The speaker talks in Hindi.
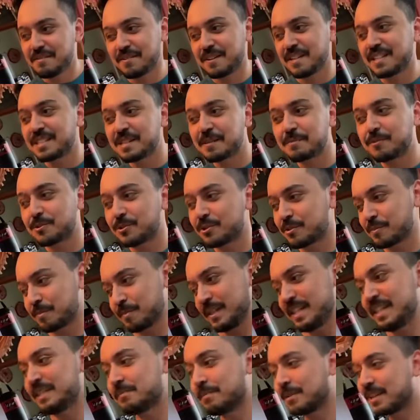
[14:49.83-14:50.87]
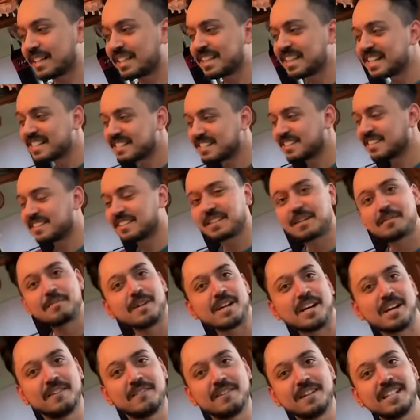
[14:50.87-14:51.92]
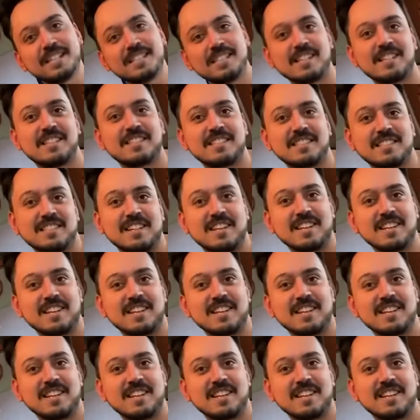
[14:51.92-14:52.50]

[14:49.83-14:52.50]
फिर जब जो स्पीड पकड़ी ऐसा लग रहा मैं हवाई जहाज चला